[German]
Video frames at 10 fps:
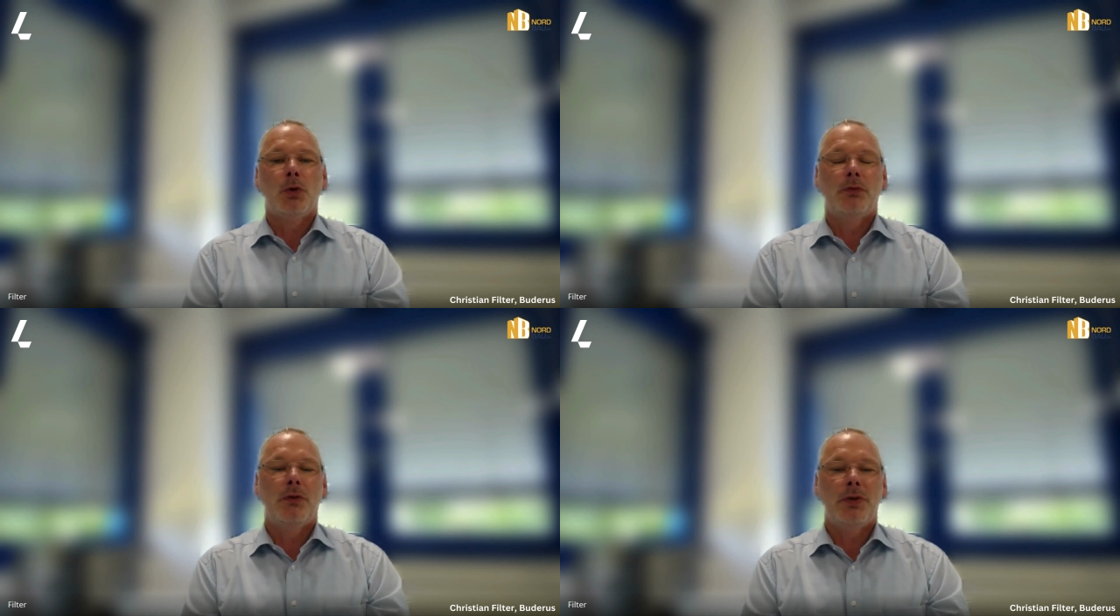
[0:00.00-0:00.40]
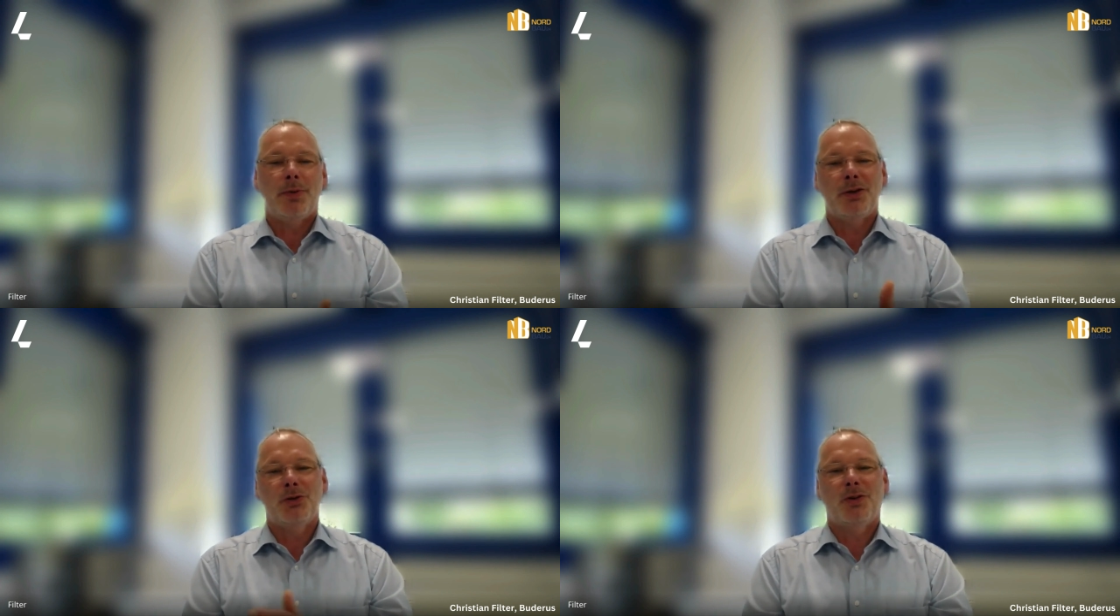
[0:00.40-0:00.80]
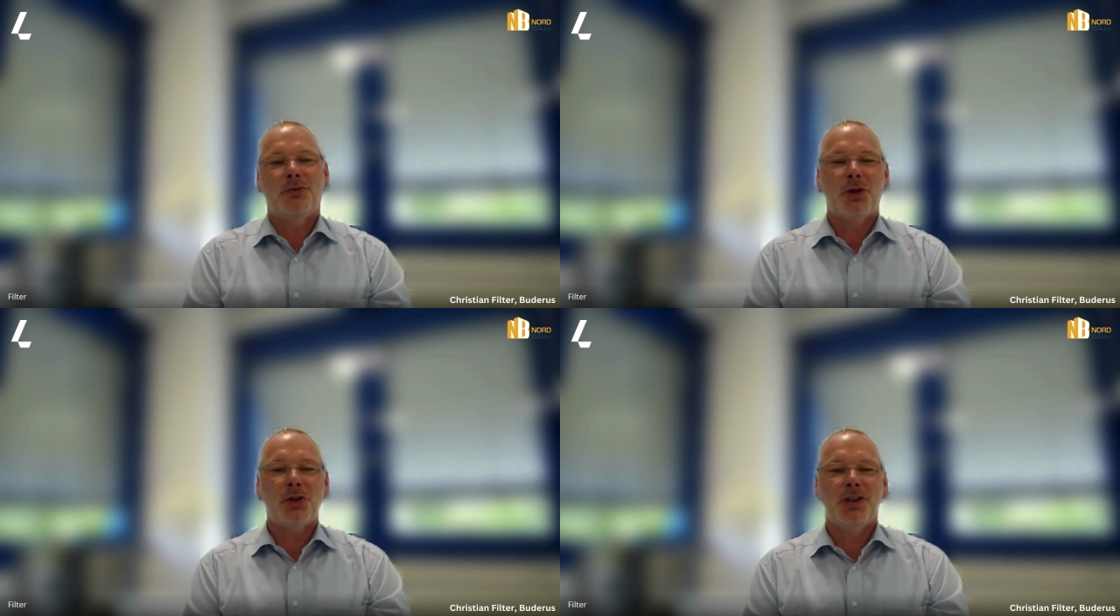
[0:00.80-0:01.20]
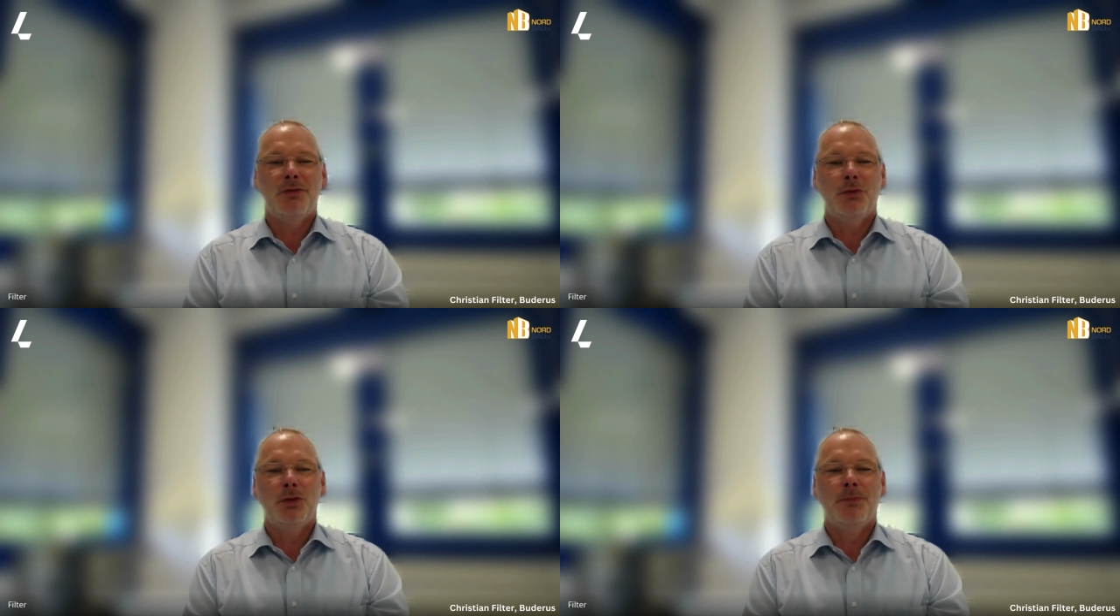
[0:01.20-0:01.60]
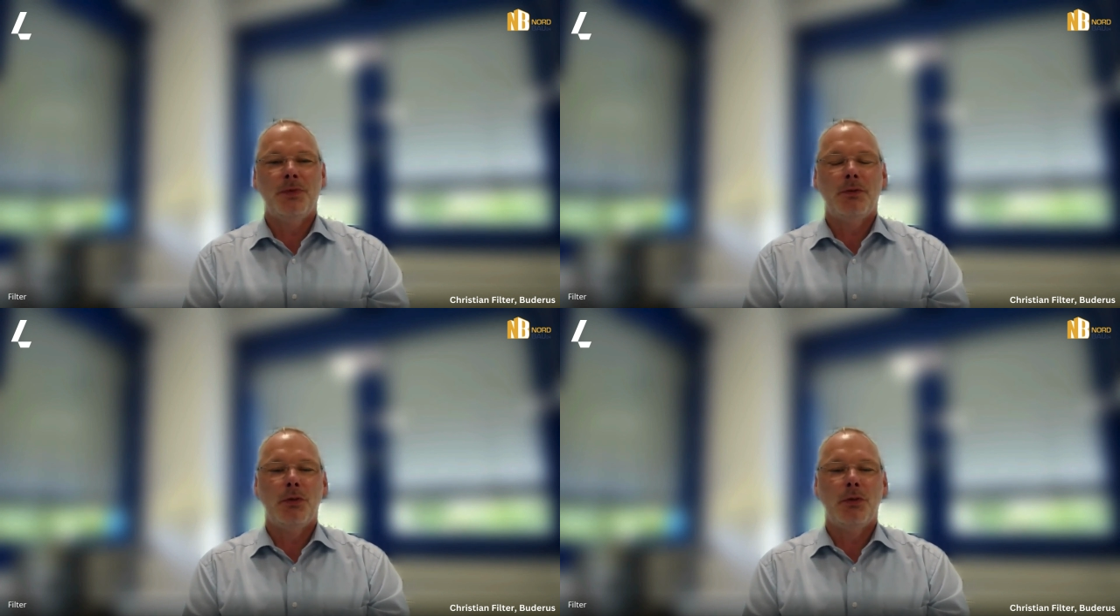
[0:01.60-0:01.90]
und wenn wir beide uns da vorstellen würden,